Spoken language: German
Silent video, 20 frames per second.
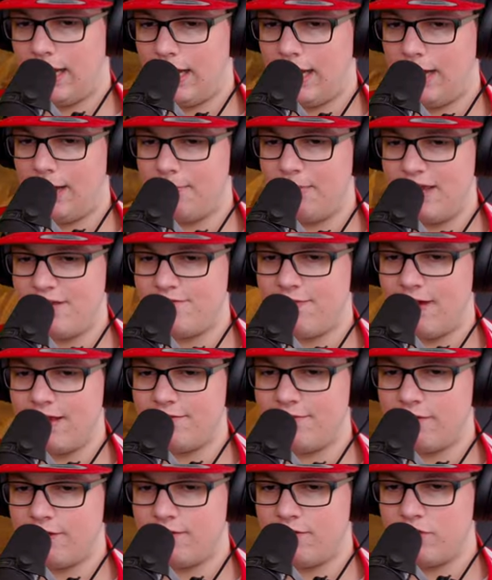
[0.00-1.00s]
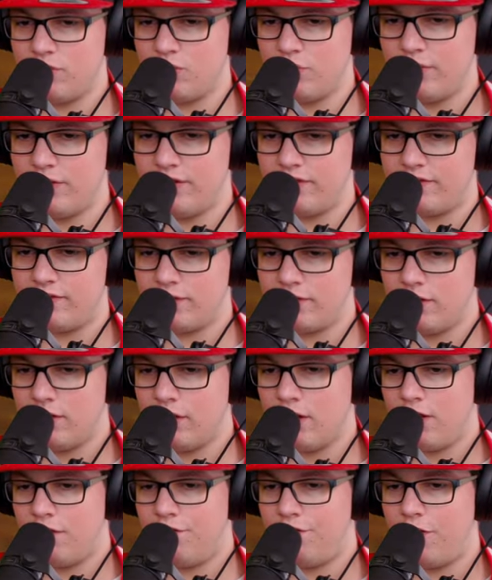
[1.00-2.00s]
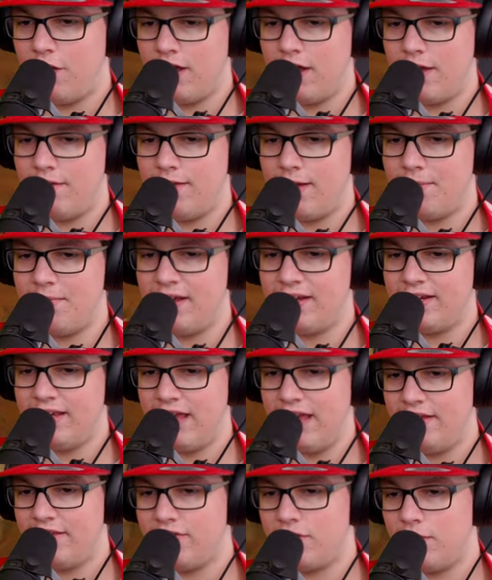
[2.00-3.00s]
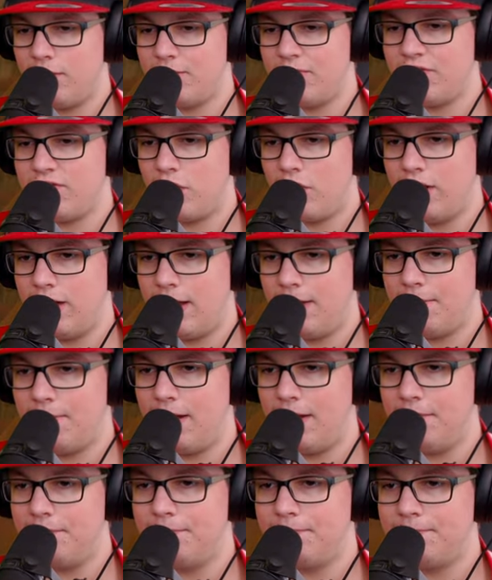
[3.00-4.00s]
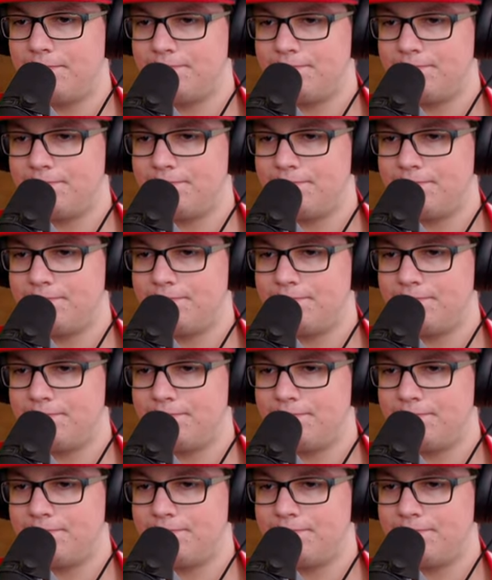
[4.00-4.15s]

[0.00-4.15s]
Aber ich weiß, was zu tun ist. Feuerwehrmann K-Storm ist euer Mann.